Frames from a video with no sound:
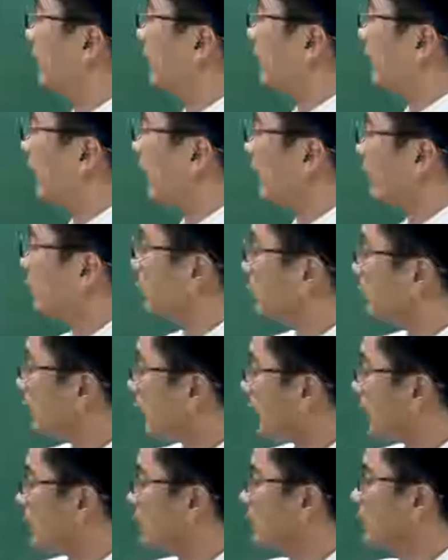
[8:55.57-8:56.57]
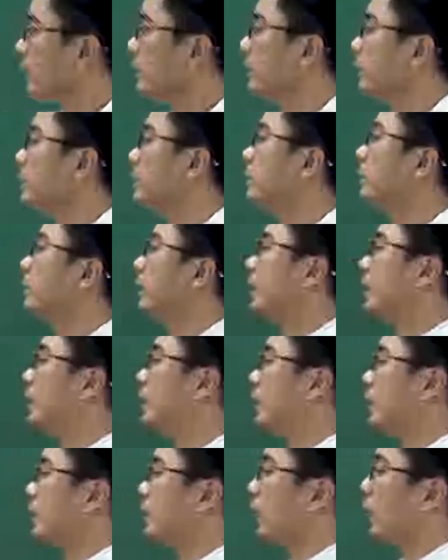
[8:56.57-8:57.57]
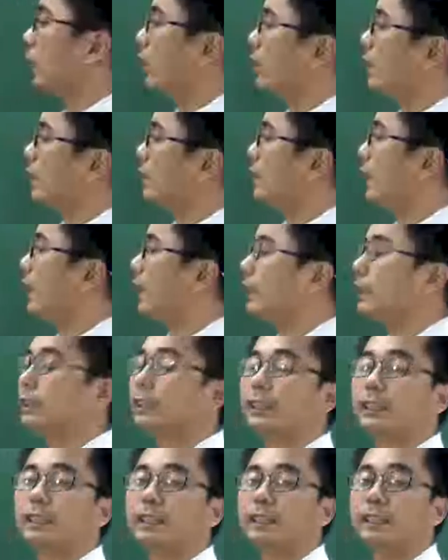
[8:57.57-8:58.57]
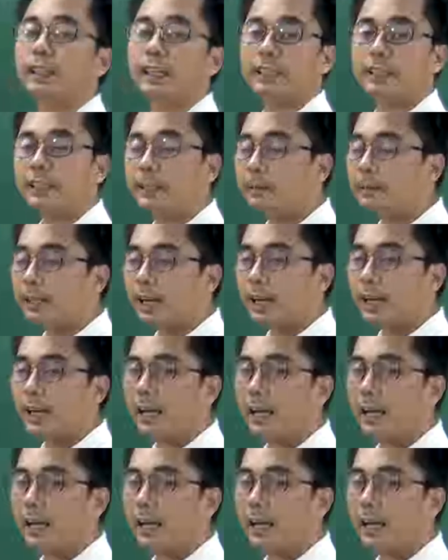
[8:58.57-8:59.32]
Và chúng ta sử dụng cái đường tròn lượng giác để tìm ra.